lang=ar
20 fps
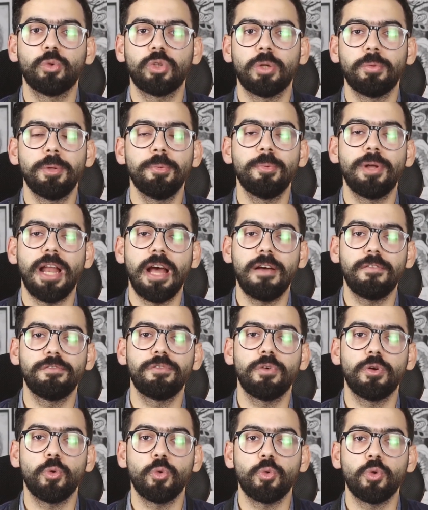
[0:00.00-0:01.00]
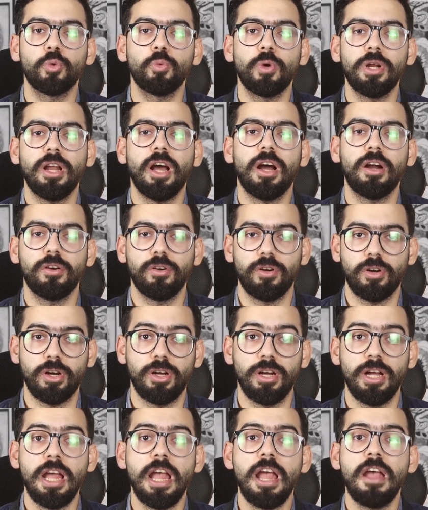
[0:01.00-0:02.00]
او طبيب الانف والاذن
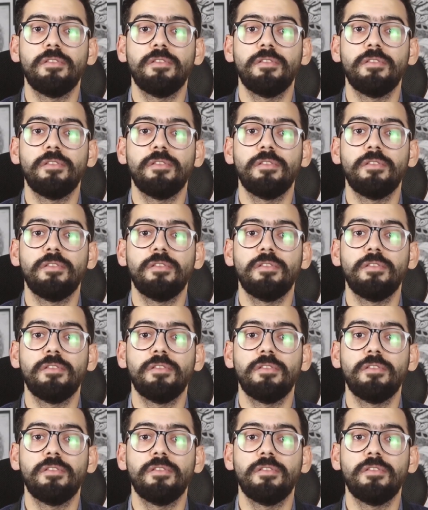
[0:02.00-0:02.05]
والحنجره